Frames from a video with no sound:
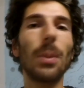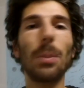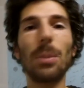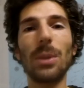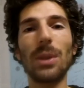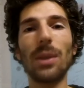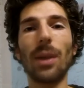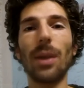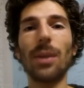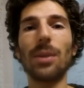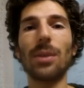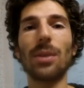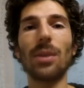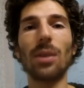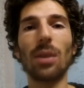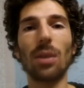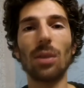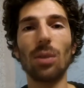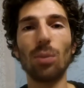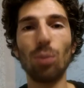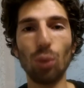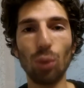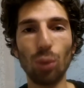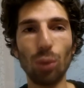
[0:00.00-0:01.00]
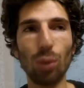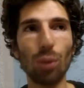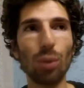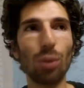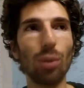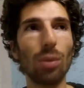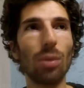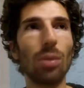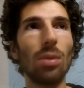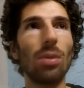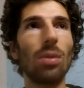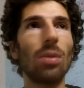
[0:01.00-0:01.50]
bir tanesinin adı
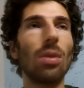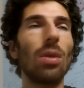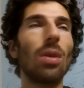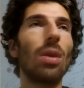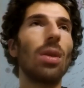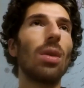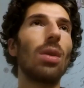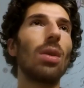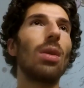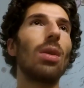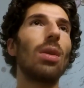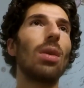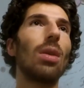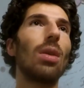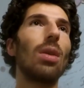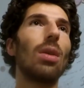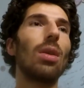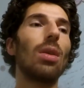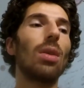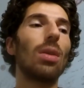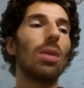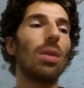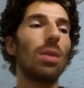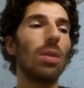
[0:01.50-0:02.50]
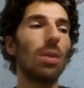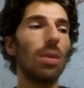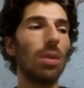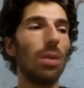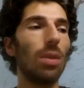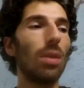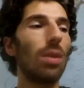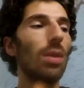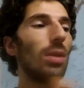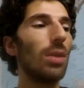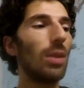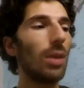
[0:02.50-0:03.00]
Mühür.
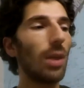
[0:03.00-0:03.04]
E,